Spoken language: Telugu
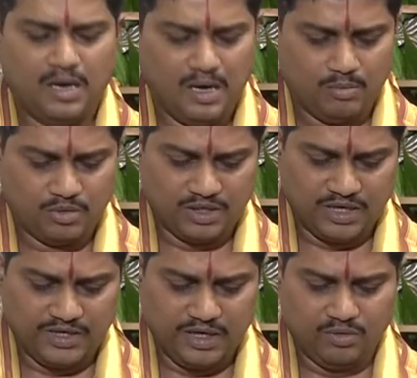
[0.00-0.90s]
అమృత
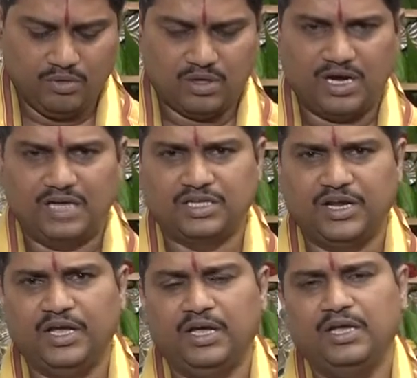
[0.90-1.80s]
ఘడియలు
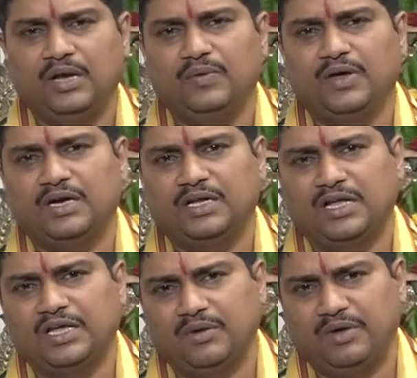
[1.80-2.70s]
రాత్రి ఎనిమిది
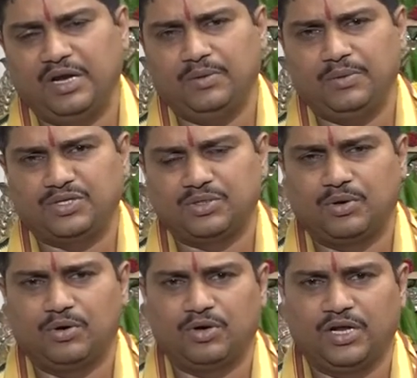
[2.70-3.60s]
గంటల ఇరవై ఎనిమిది
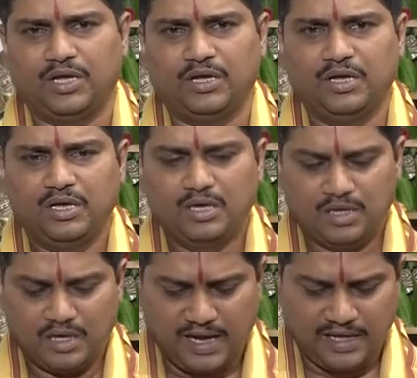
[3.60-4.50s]
నిమిషముల నుండి
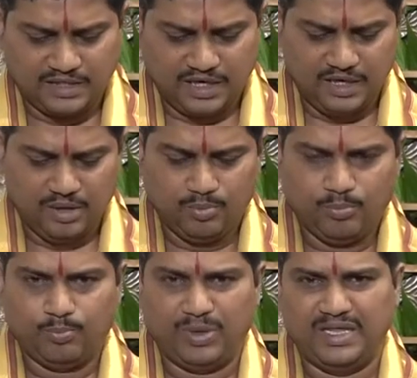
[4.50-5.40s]
రాత్రి
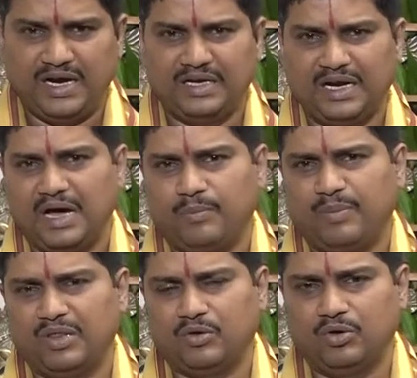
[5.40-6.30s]
పది గంటల
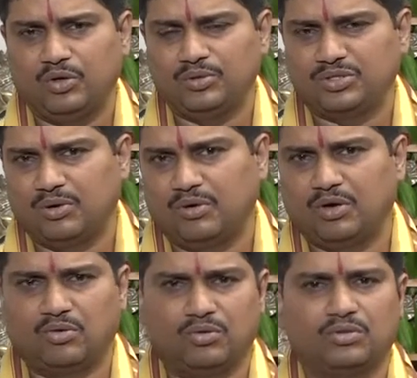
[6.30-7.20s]
పదకొండు నిమిషముల
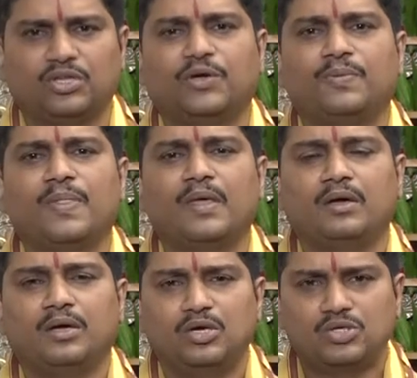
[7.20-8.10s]
వరకు ఉంటుంది
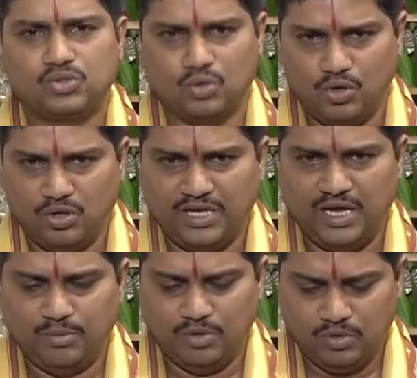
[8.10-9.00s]

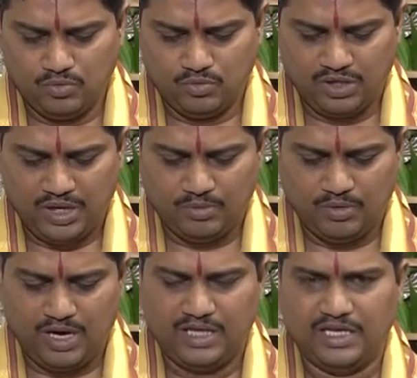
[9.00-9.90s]
సూర్యోదయము ఉదయము
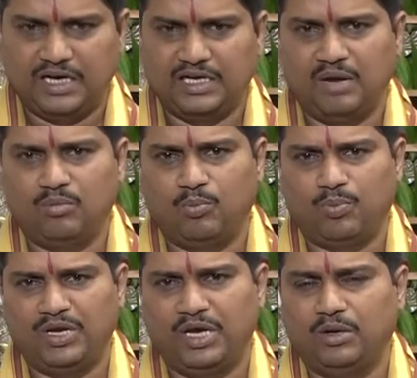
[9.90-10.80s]
ఐదు గంటల
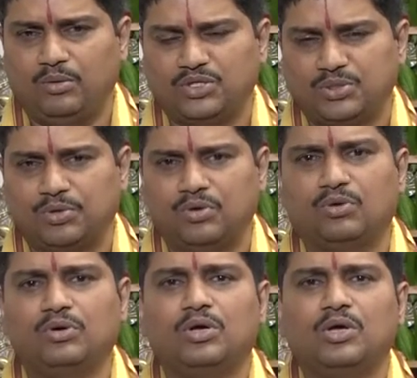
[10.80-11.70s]
ముప్పై ఏడు నిమిషములు
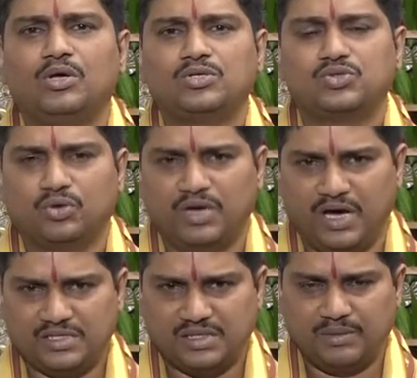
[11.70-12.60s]

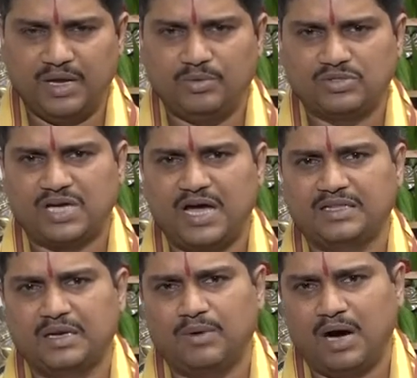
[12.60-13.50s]
సూర్యాస్తమయము
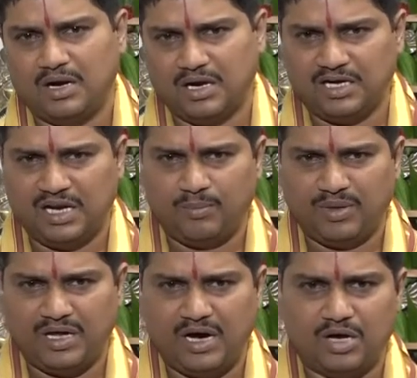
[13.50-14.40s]
సాయంత్రం ఆరు గంటల
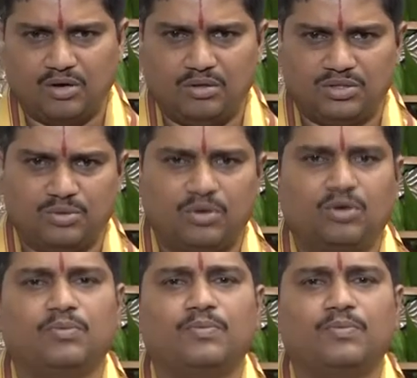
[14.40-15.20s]
పదహారు నిమిషములు